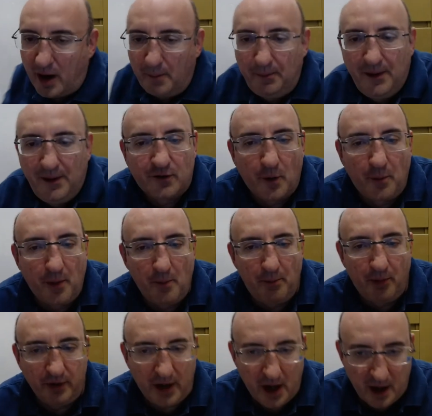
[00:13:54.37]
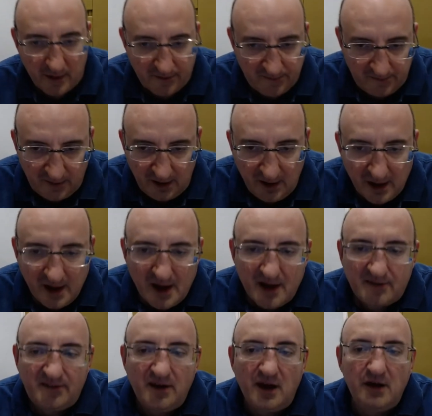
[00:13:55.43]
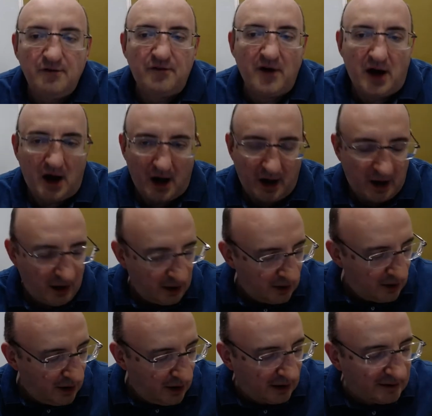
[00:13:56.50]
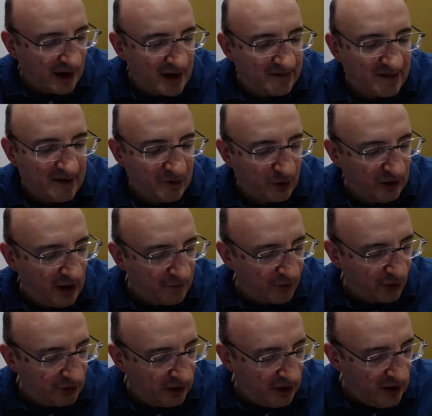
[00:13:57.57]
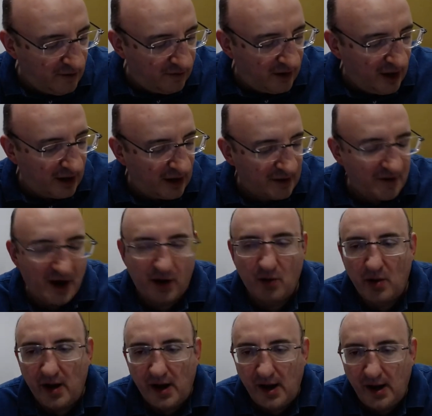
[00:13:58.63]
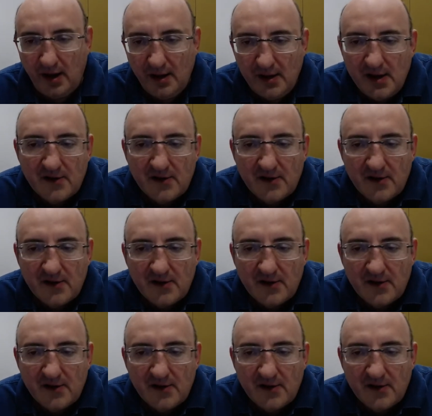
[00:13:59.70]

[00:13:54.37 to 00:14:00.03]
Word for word: Pietro Pomponazzi si rifà ad Alessandro di Afrodisi, ad Averroè,